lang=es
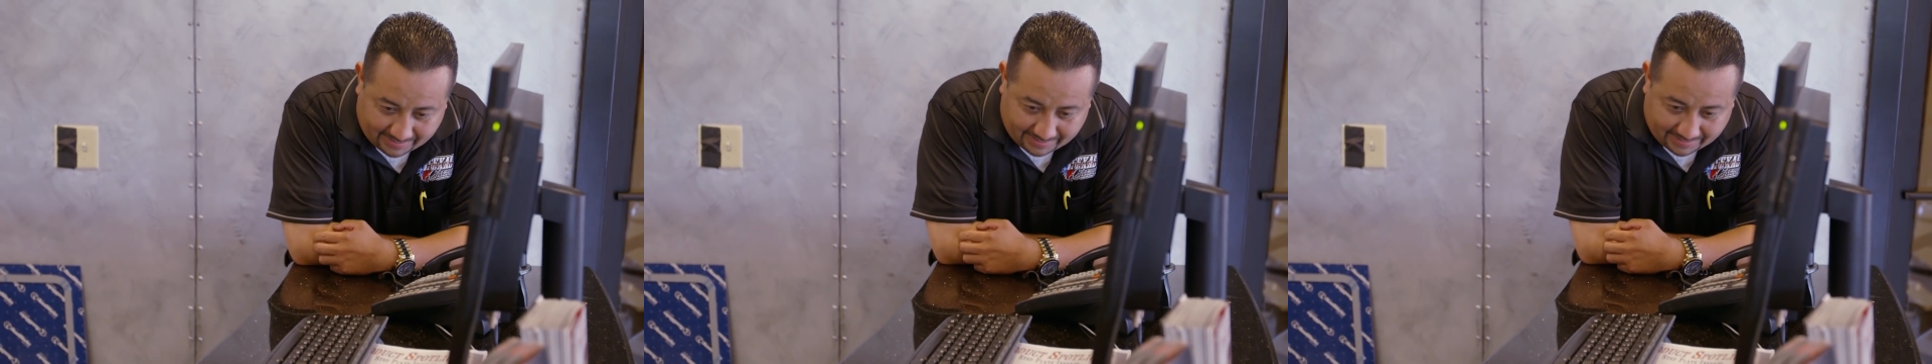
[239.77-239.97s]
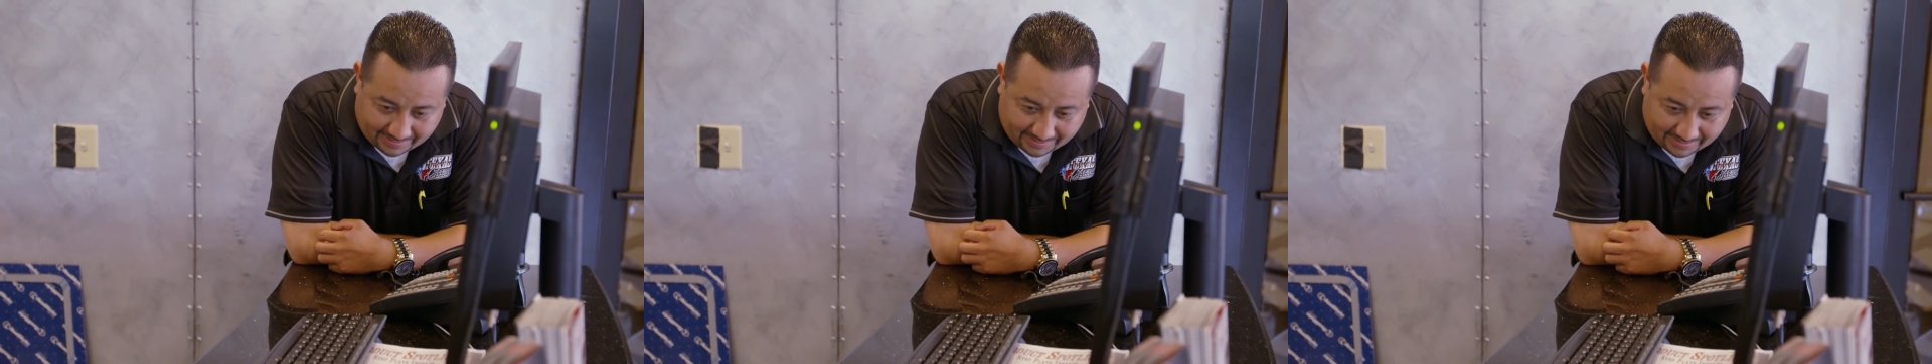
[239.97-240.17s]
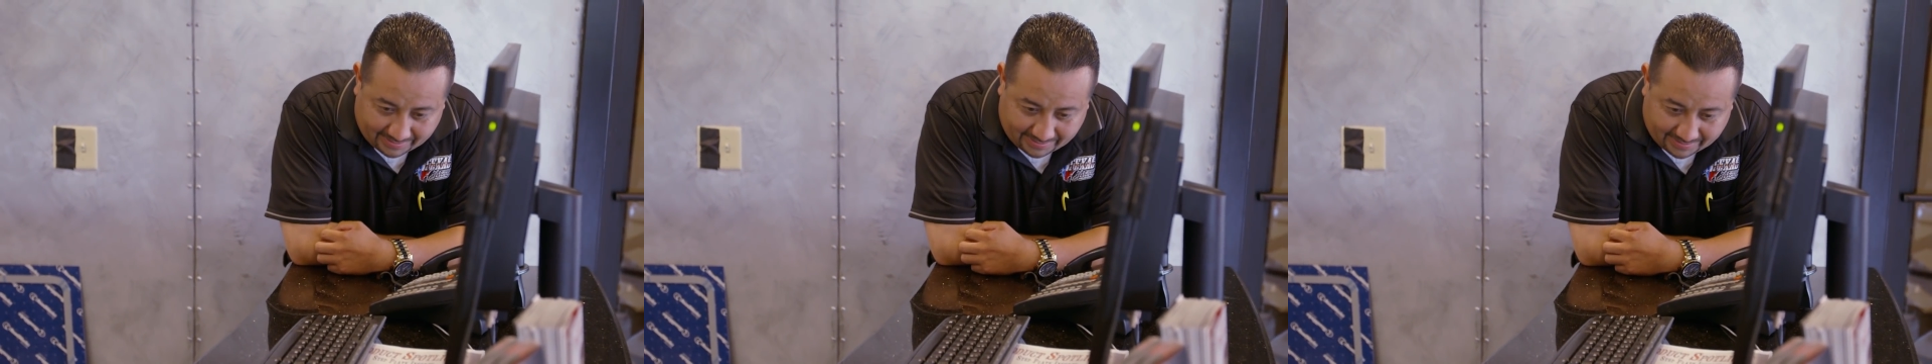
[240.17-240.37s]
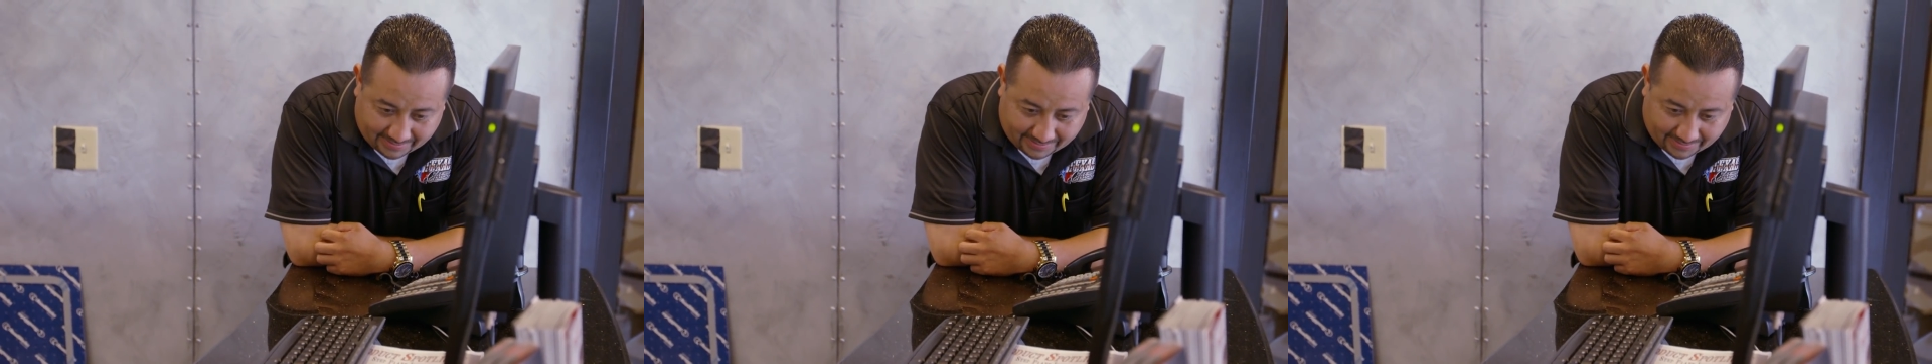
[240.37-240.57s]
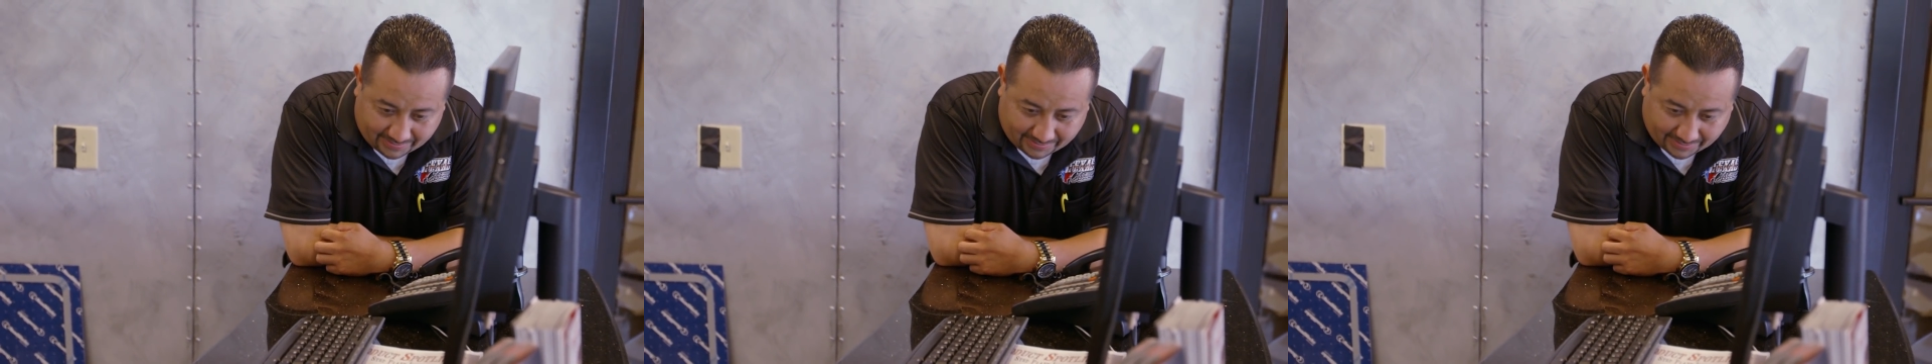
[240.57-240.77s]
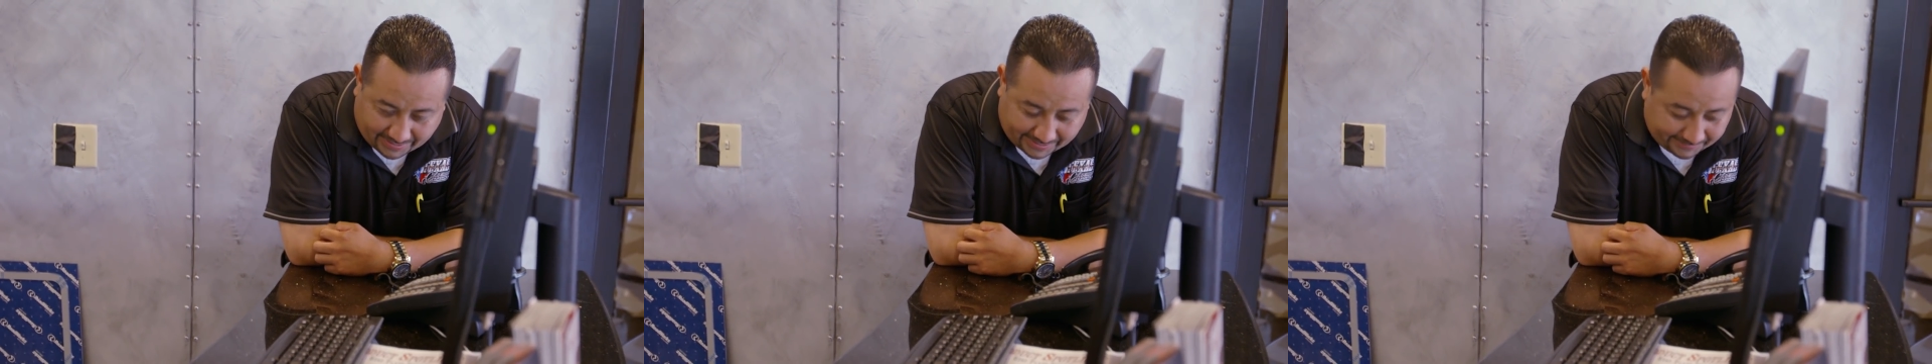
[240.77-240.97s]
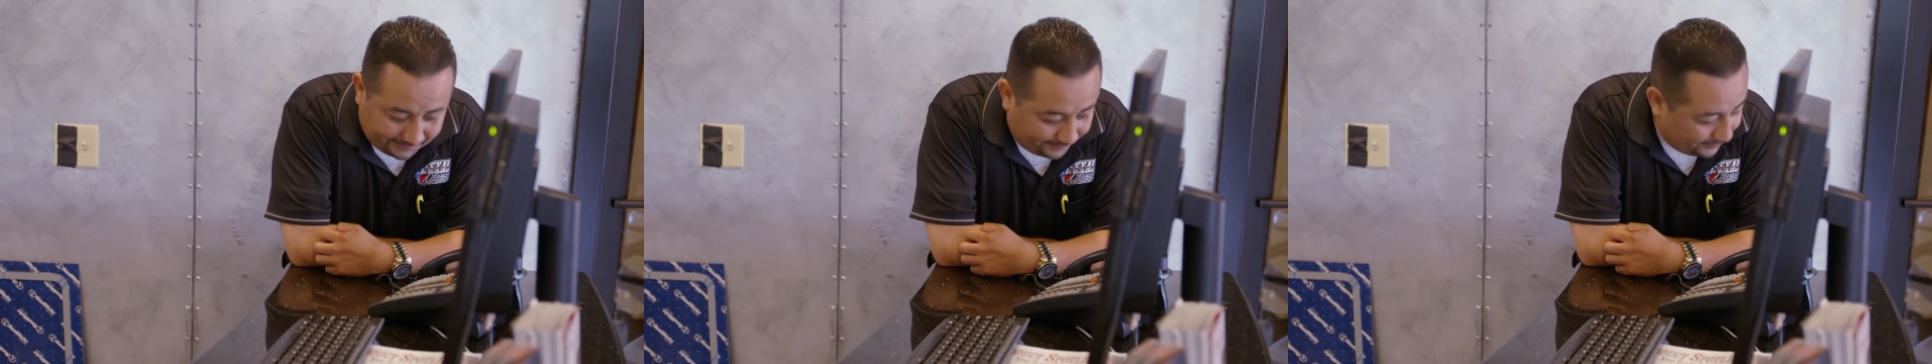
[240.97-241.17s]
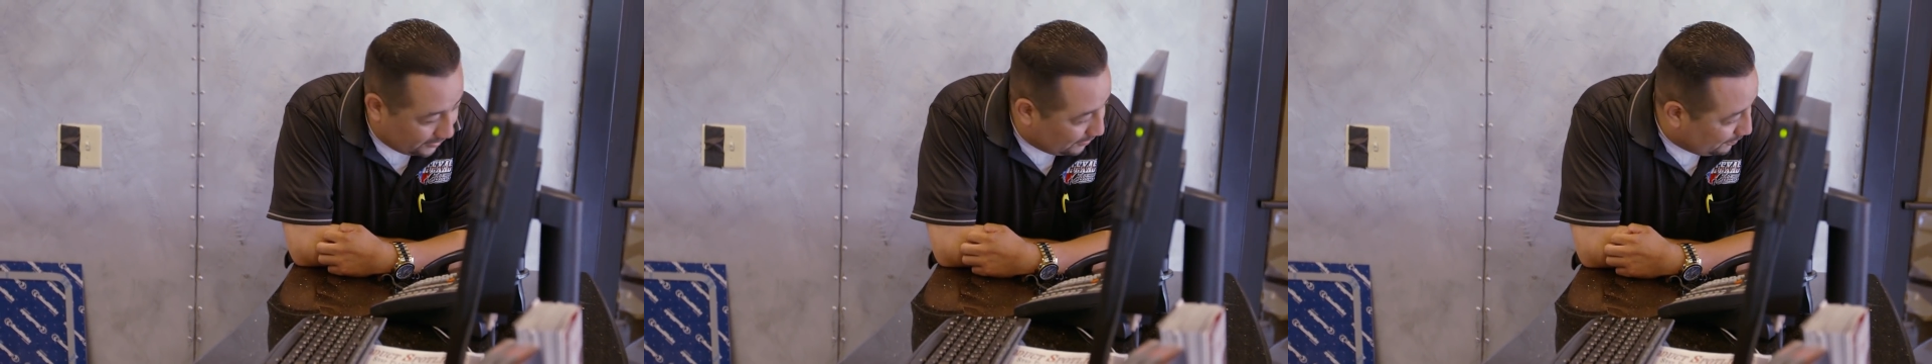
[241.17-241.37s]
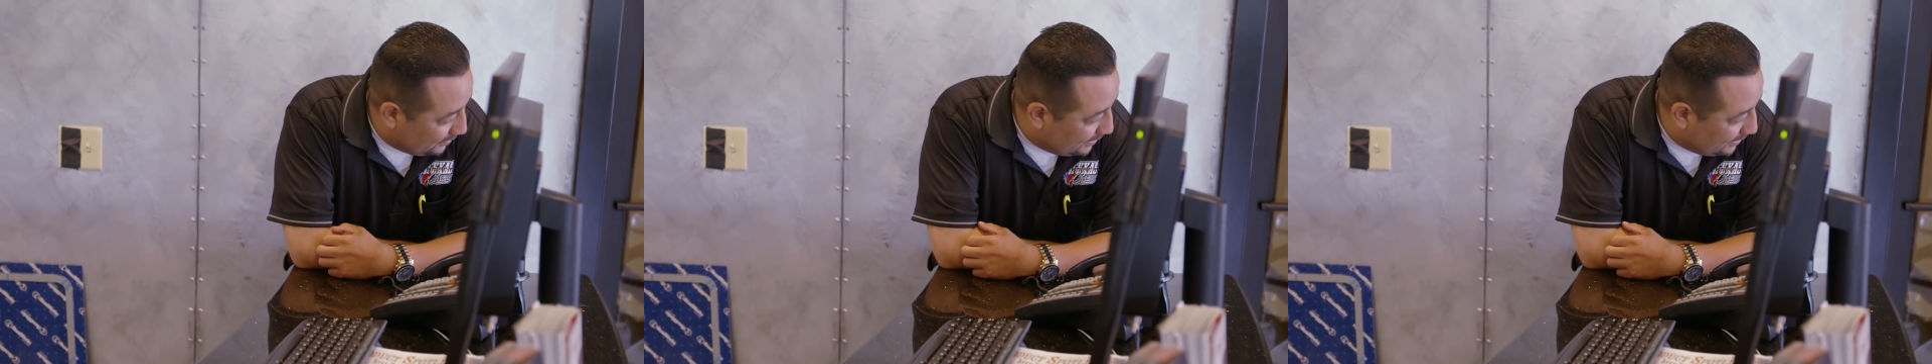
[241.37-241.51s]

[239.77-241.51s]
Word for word: Nada, ok. No,